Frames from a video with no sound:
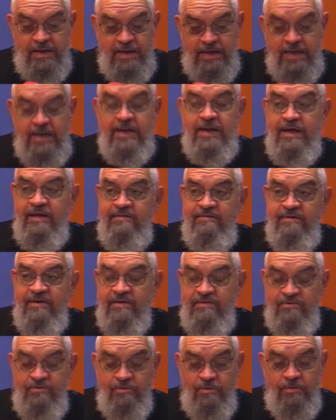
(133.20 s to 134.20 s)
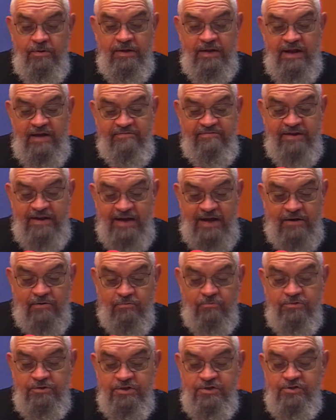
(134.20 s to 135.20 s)
Il était Dieu, il avait la
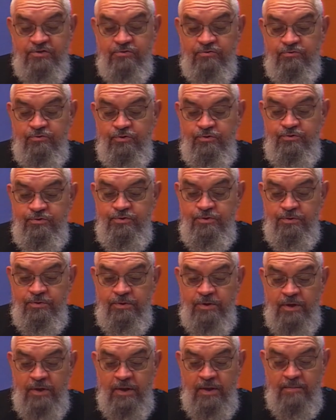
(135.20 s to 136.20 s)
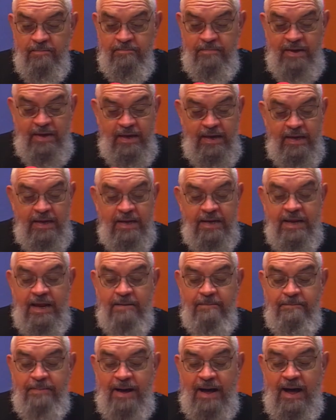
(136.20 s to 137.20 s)
condition de Dieu, mais il
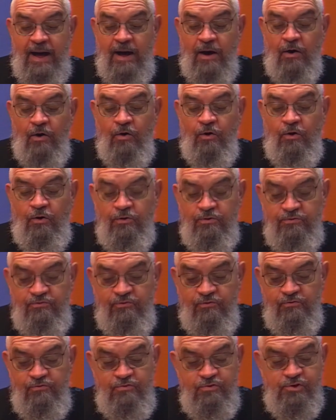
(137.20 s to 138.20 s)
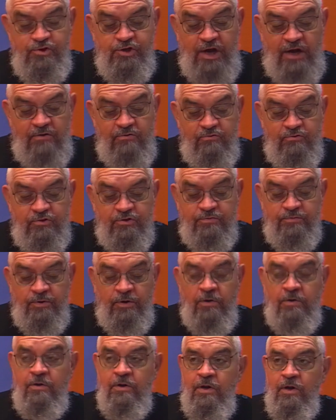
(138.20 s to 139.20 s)
n'a pas retenu
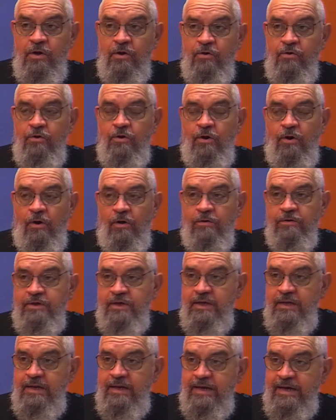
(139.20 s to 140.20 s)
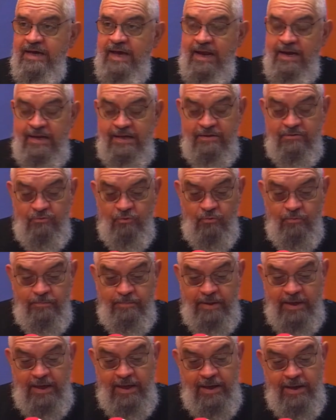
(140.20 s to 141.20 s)
jalousement le rang qu'il égalait au
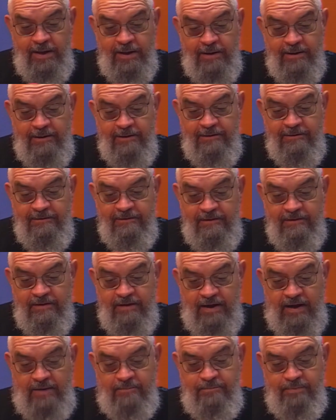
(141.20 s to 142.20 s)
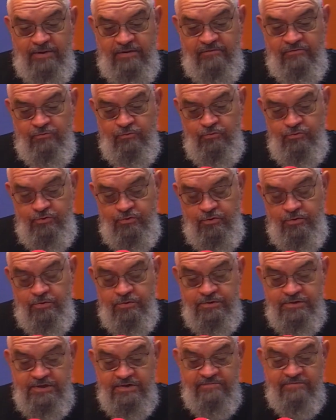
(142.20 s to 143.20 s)
Père. Rappelez-vous,
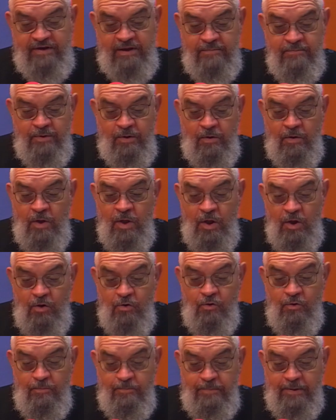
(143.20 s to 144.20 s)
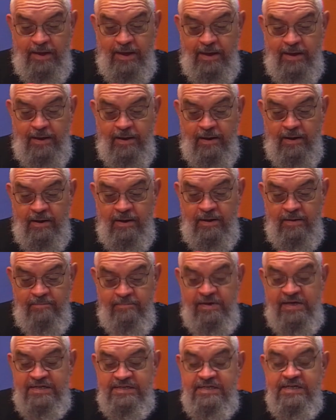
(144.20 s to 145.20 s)
Dieu, c'est vraiment le Père.
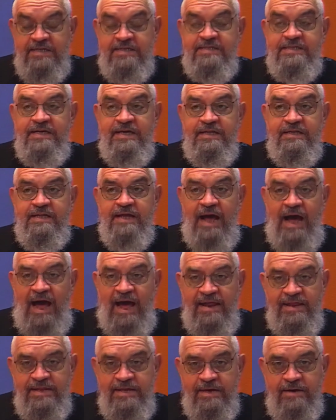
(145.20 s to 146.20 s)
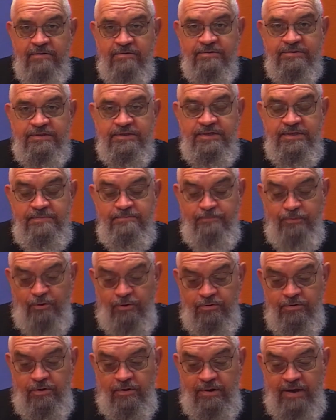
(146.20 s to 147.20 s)
Mais il s'est anéanti,
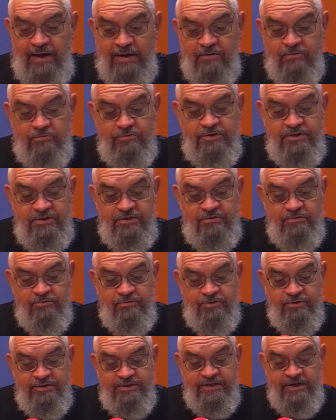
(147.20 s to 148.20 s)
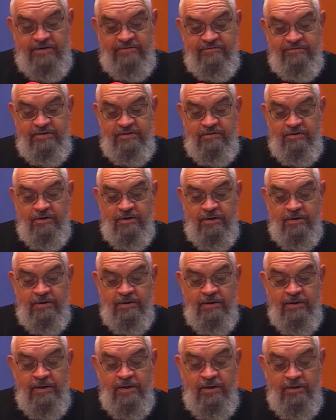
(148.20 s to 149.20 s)
prenant la condition de serviteur,
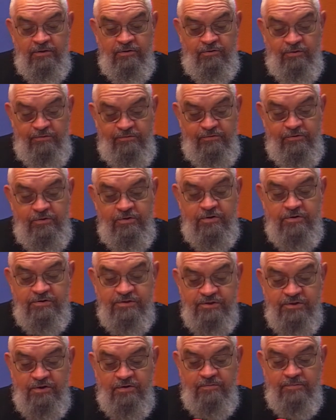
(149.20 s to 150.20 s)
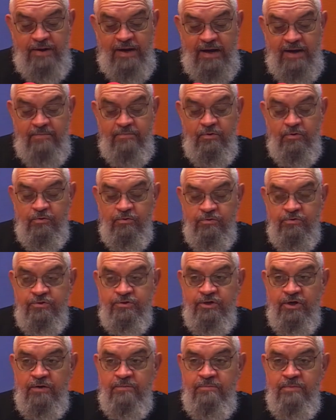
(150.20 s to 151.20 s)
devenant semblable
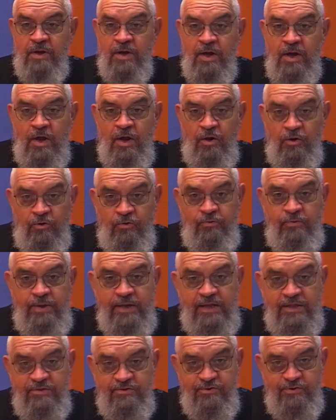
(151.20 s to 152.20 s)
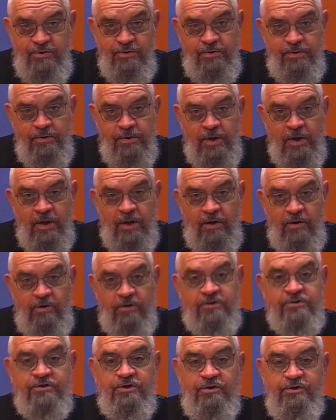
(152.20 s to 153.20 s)
aux hommes. Lui, Dieu,
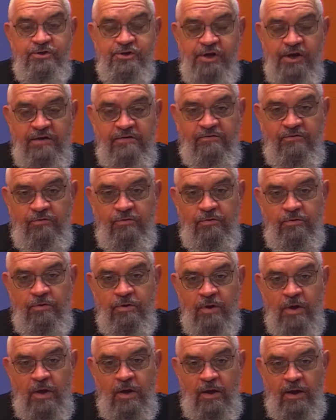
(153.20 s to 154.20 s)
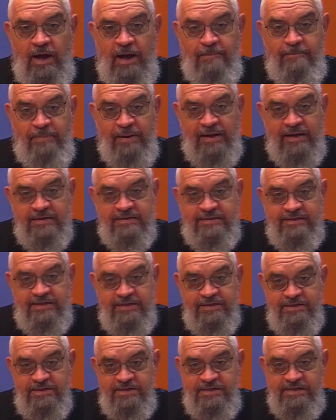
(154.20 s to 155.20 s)
lorsque Jésus appelle ses
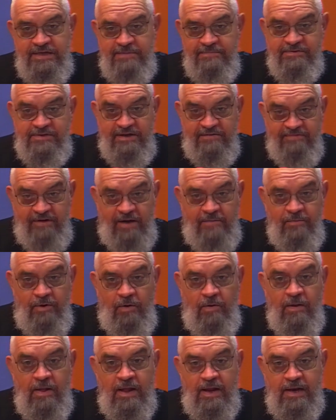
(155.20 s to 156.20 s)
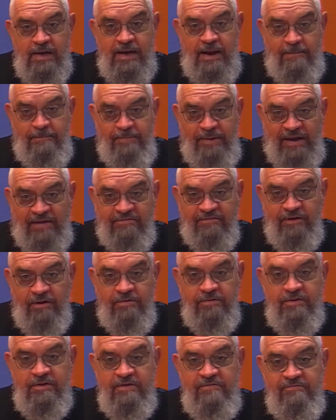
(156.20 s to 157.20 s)
disciples, c'est vraiment la
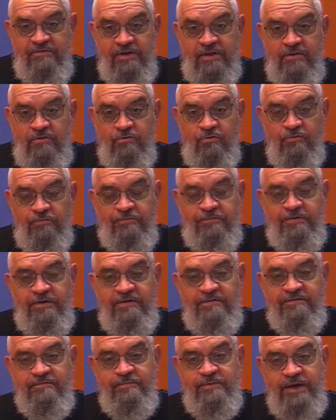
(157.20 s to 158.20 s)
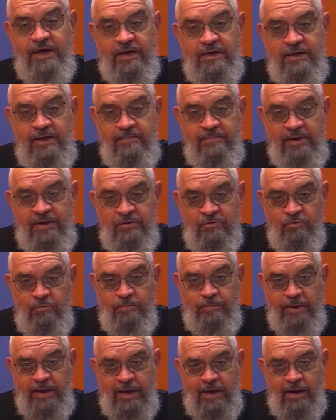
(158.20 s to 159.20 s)
personne divine du Fils, bien-aimé du
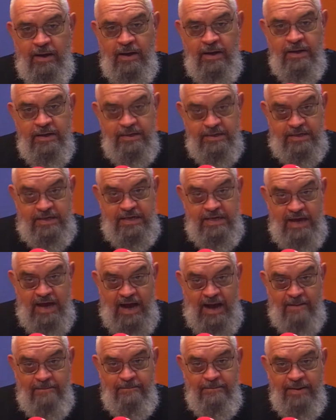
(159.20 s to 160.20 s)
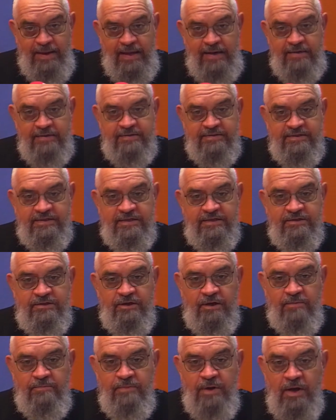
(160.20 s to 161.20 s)
Père, qui appelle ses
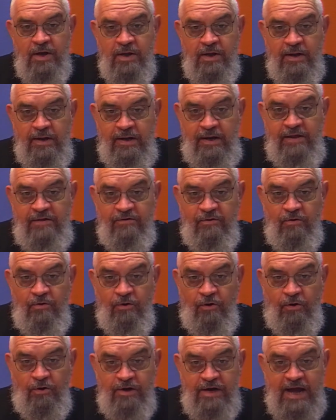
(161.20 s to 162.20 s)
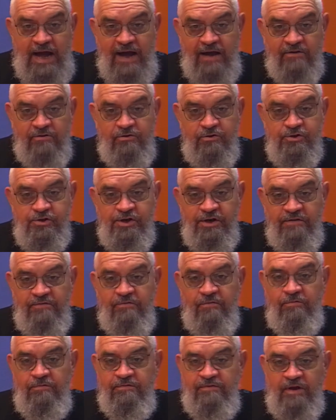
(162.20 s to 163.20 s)
hommes. le regard de
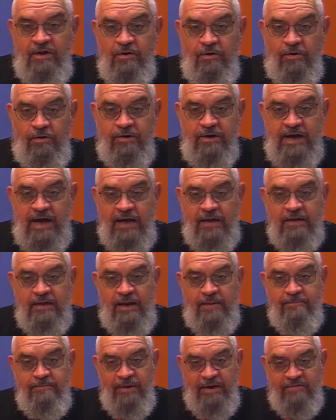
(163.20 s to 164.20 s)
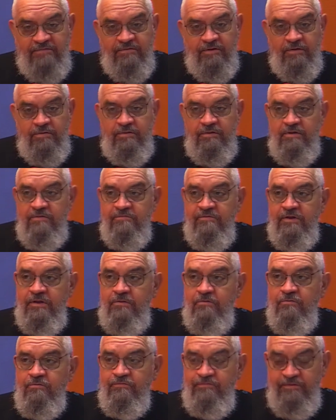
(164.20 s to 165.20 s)
Jésus, c'est le regard de la personne
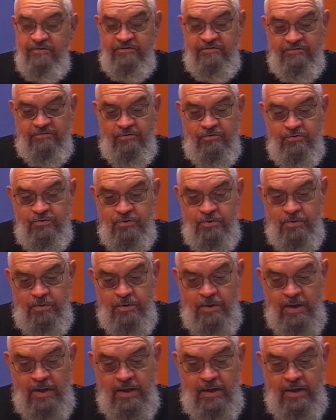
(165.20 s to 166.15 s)
divine du Fils de Dieu.